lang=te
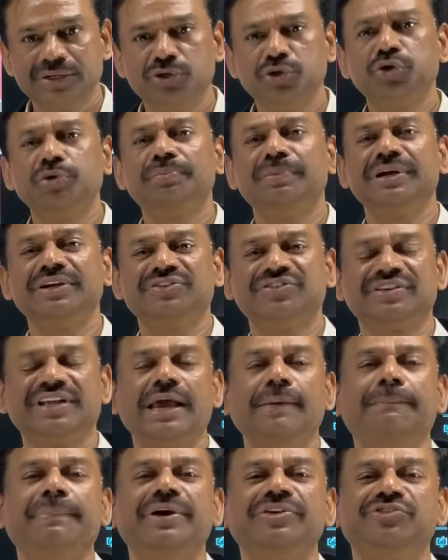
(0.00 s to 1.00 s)
హ్యూమన్స్
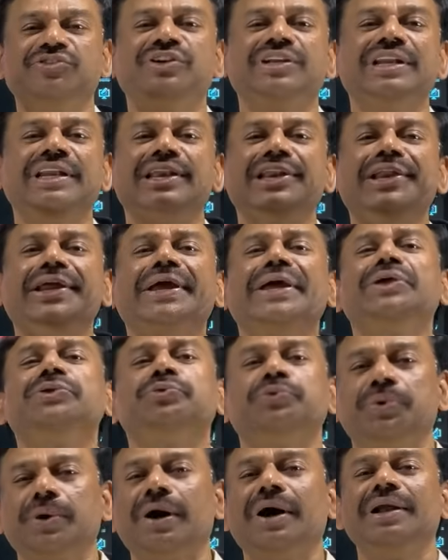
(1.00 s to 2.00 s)
కెపాసిటీ
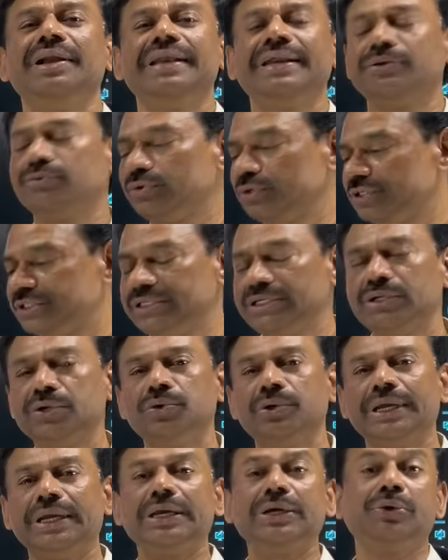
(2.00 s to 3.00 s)
లేదు ఆన్లైన్
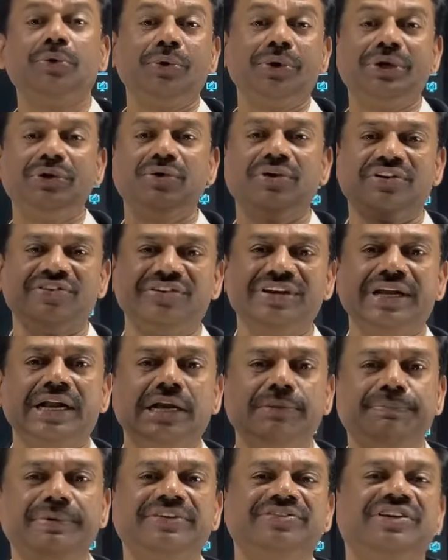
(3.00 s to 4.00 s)
కోచింగ్లో ఎక్కువ డ్యూరేషన్
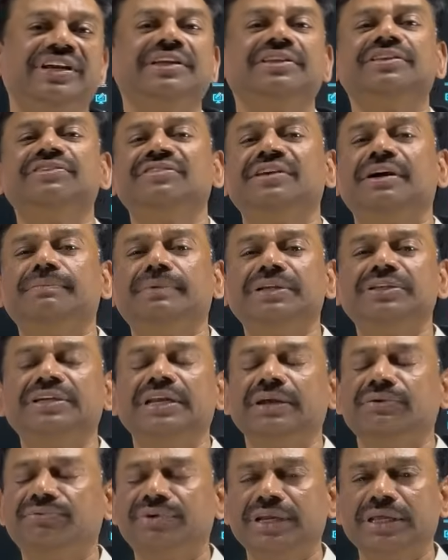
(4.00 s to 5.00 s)
గడిపే శక్తి
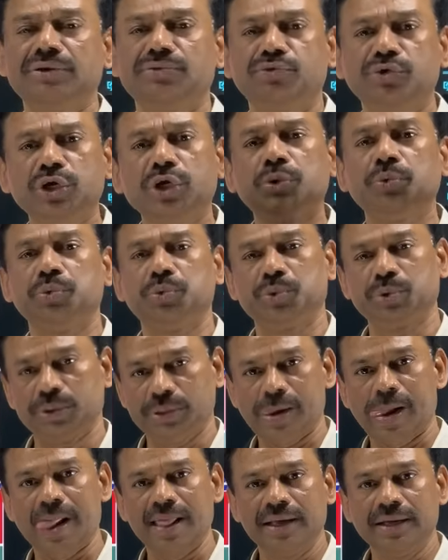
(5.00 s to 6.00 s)
సామర్థ్యాలు ఎవరికి ఉండవు
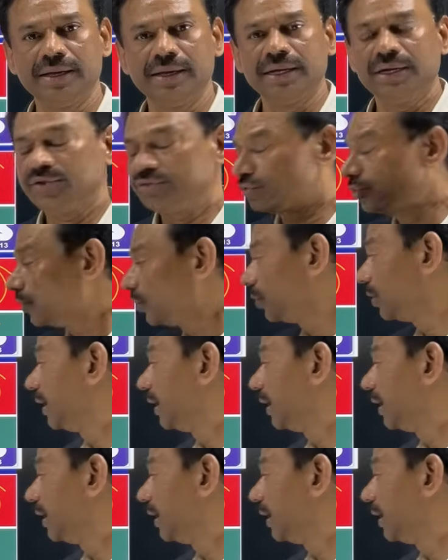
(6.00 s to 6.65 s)
సో